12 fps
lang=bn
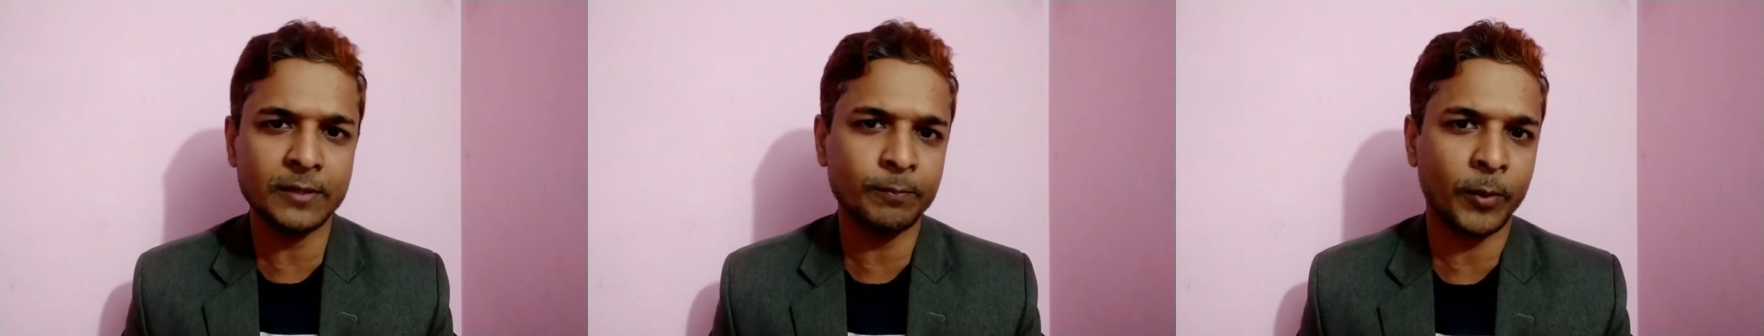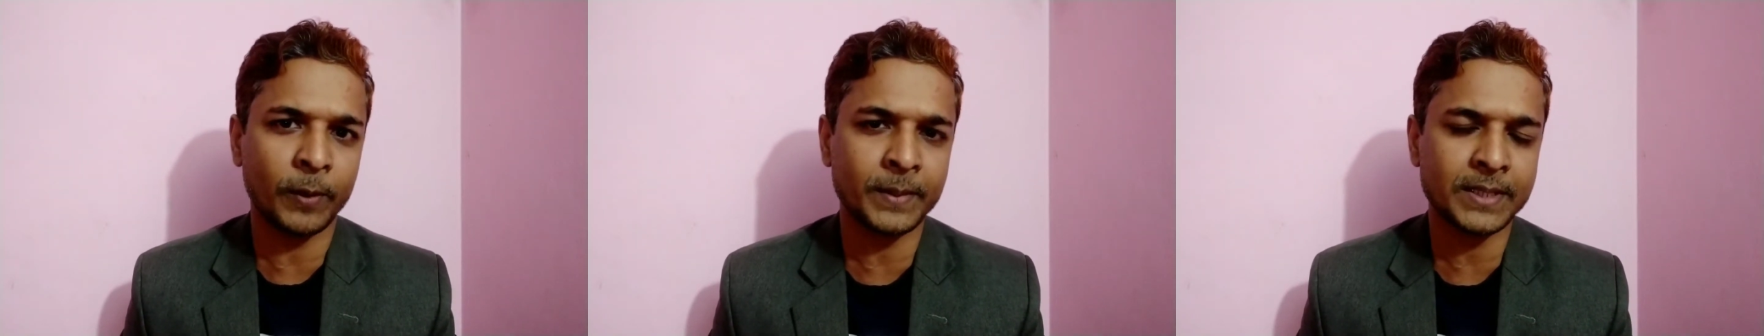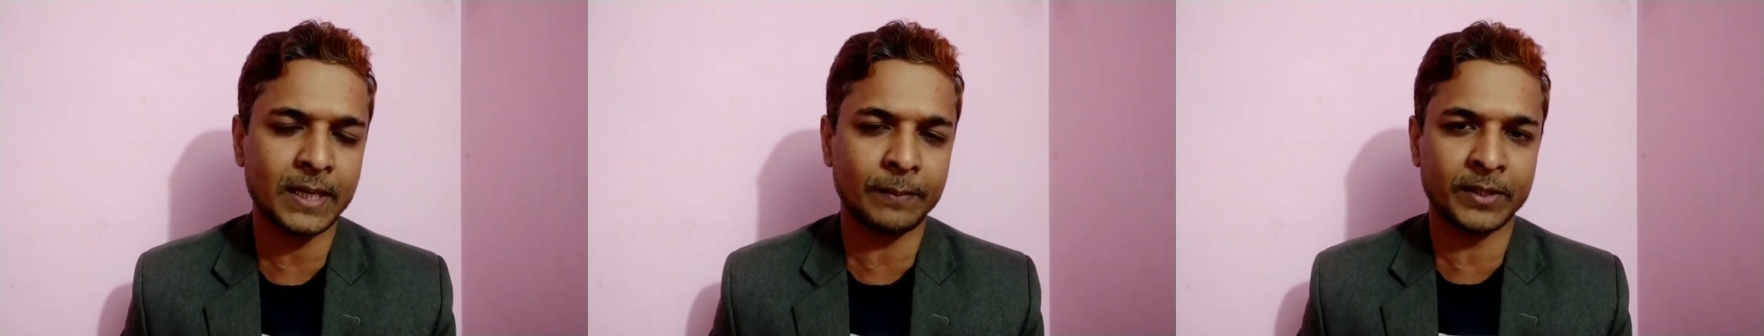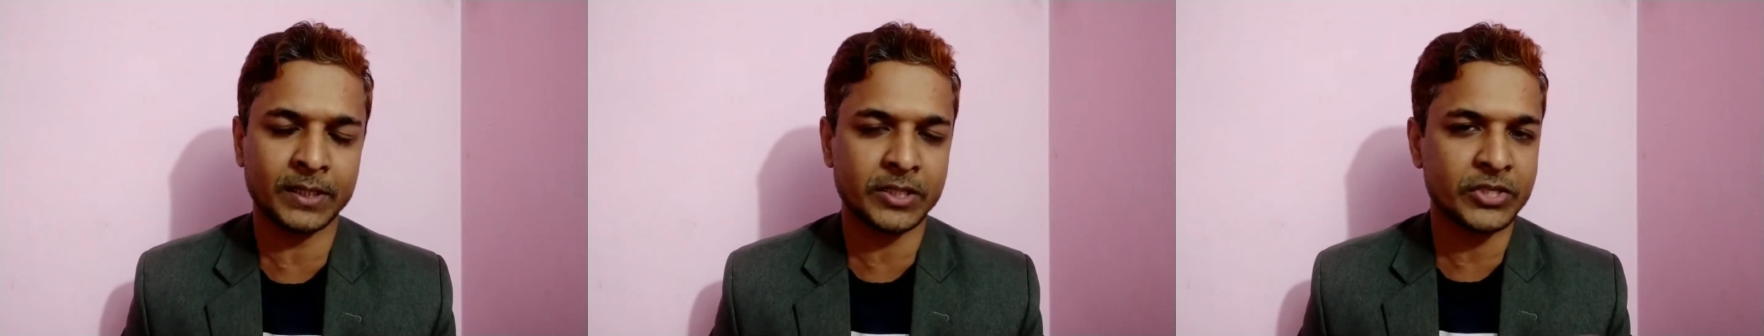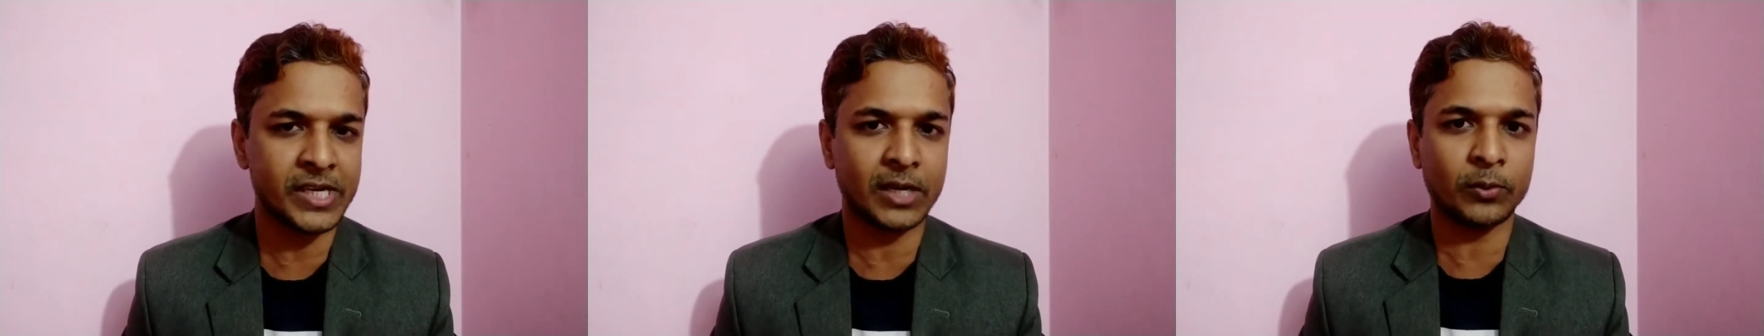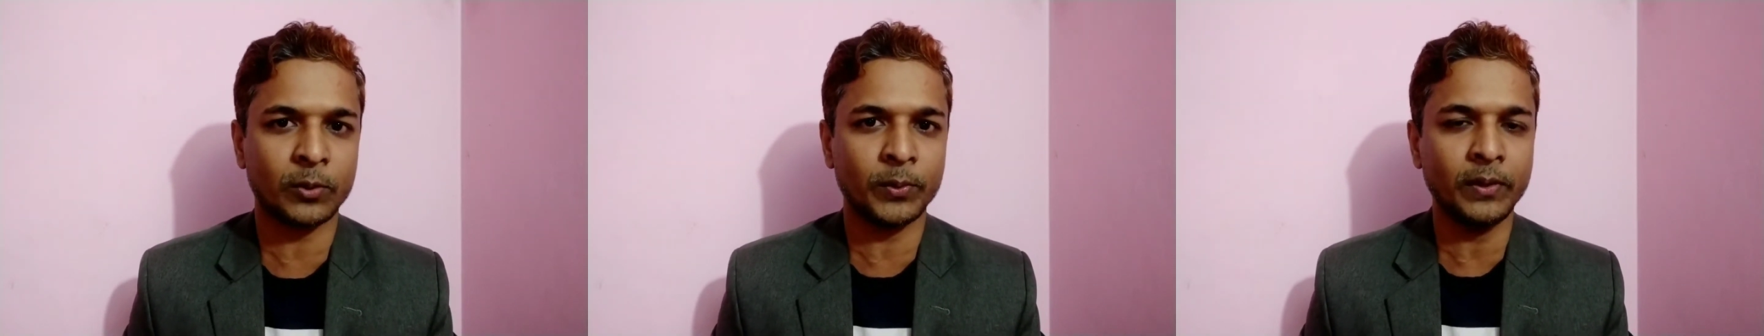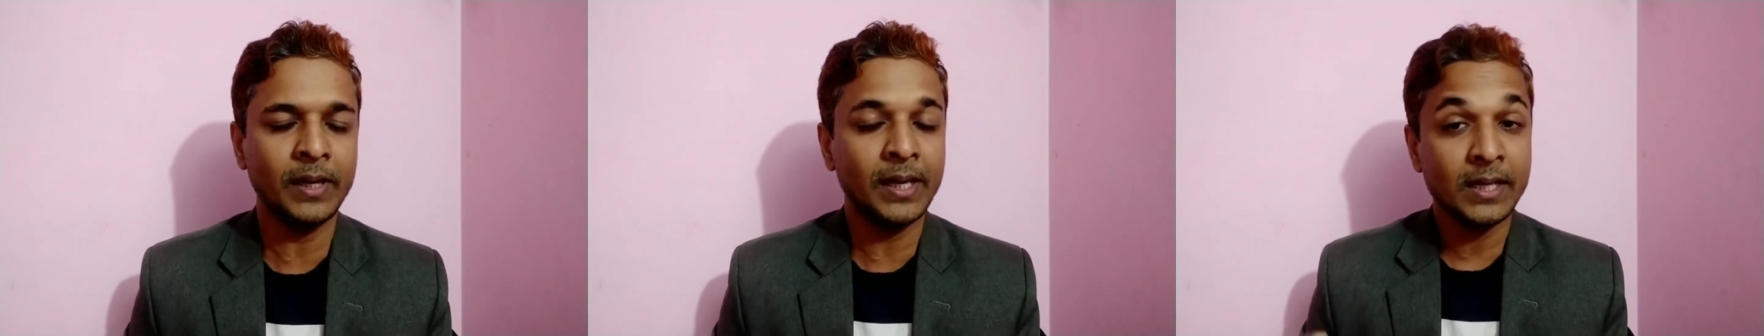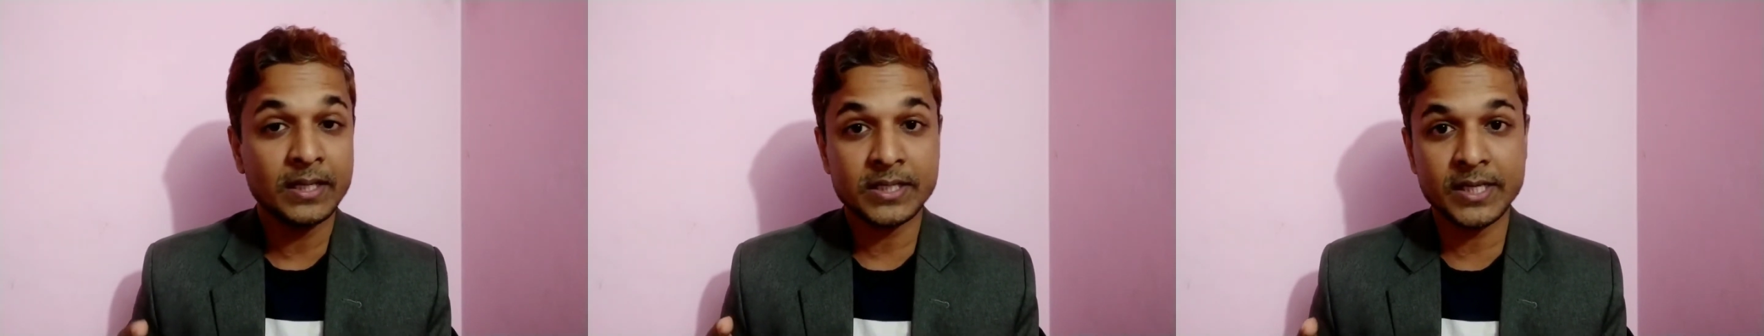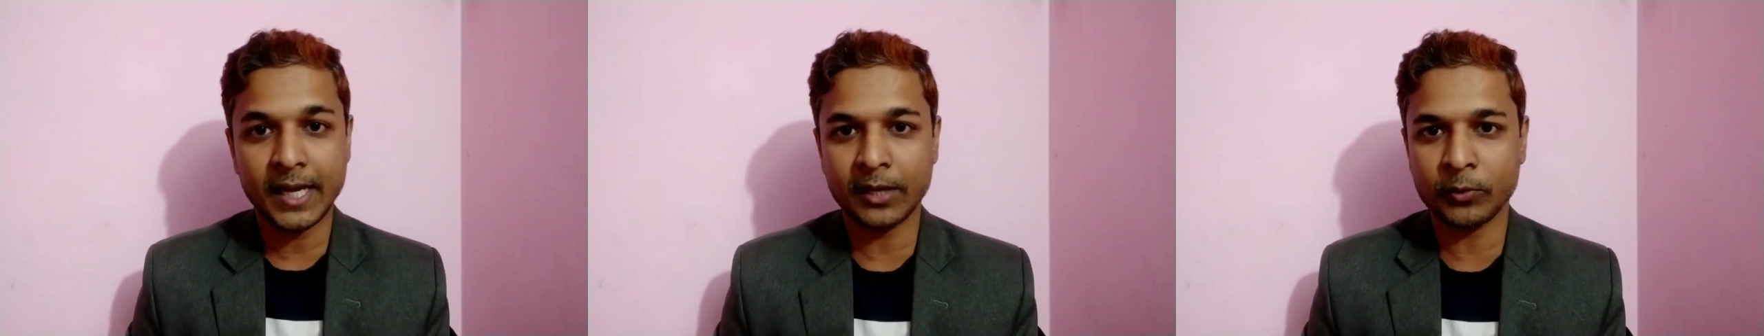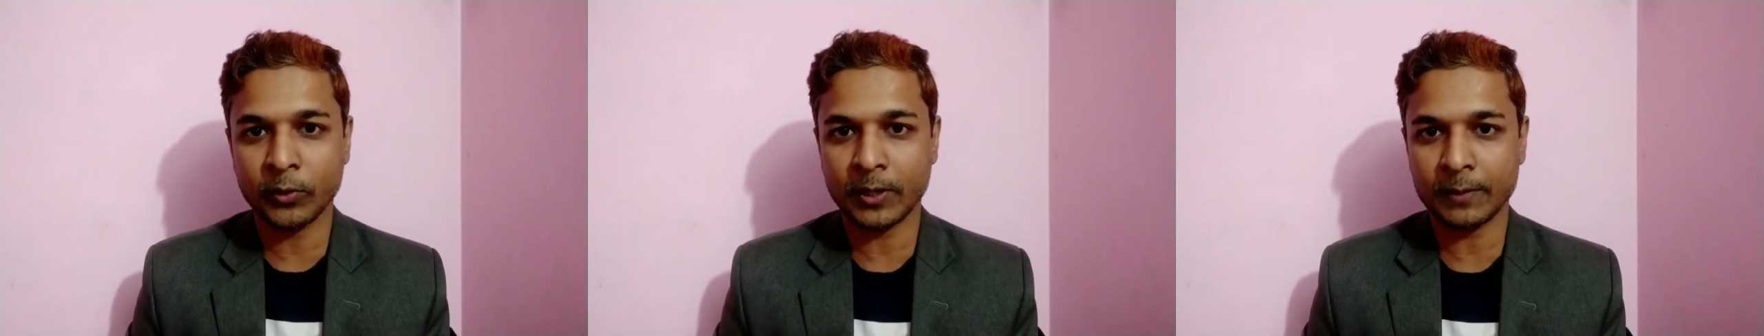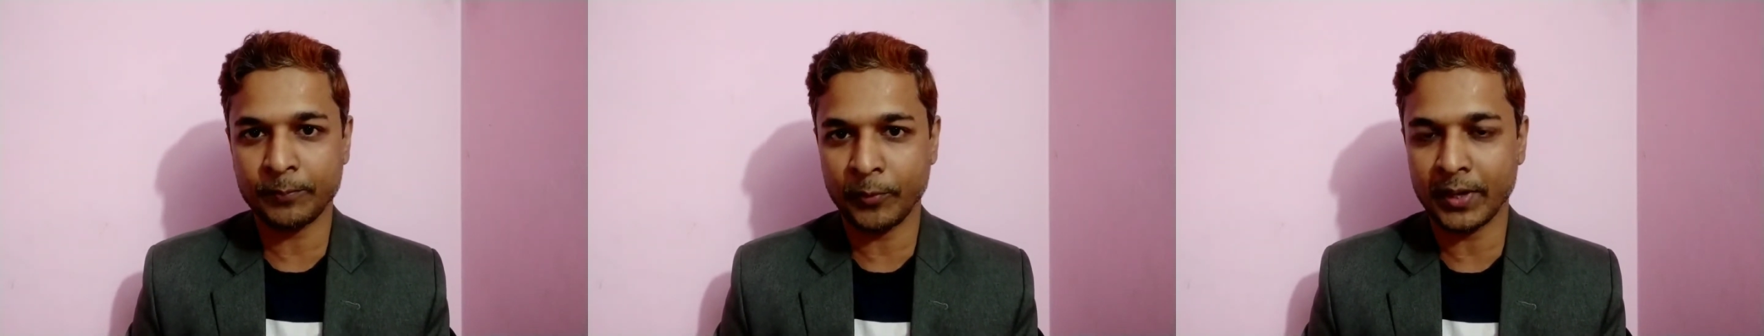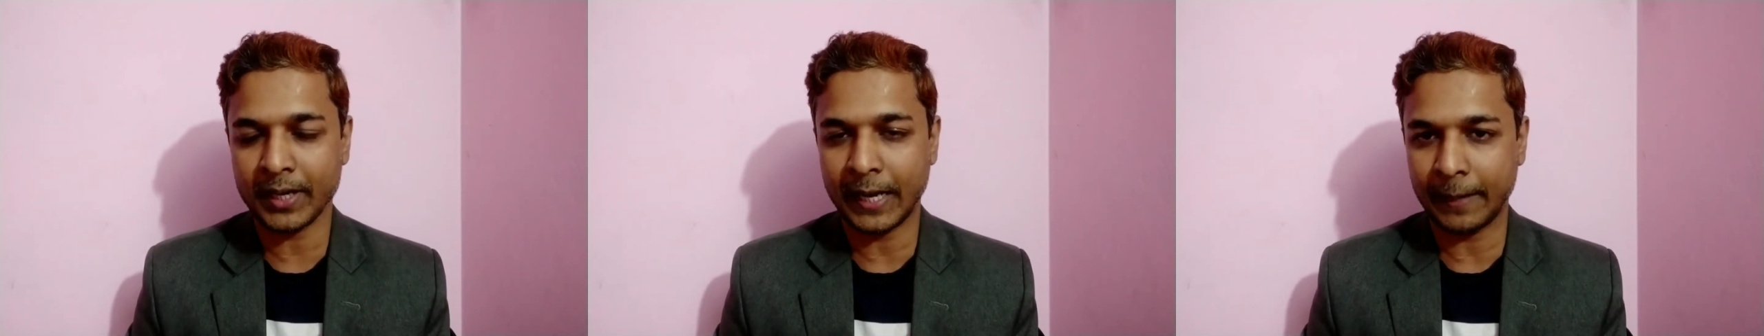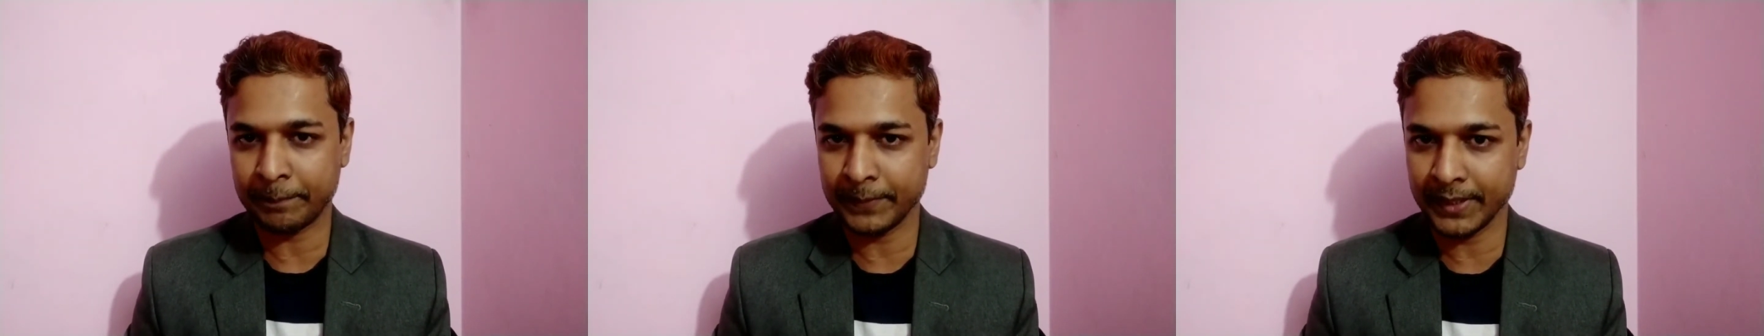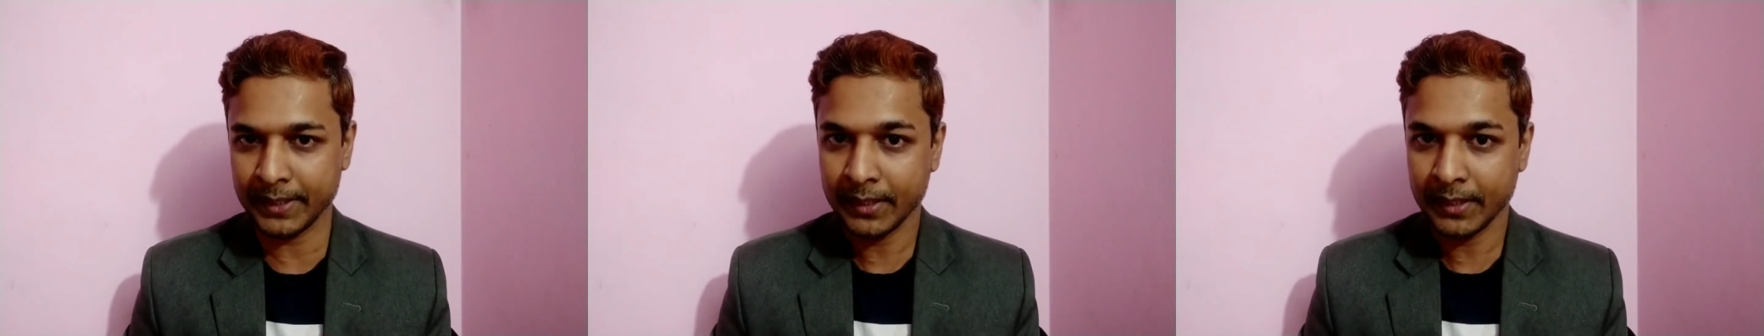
ইনফরমেশান আপনার সাথে শেয়ার করব শেয়ার করার পর আপনি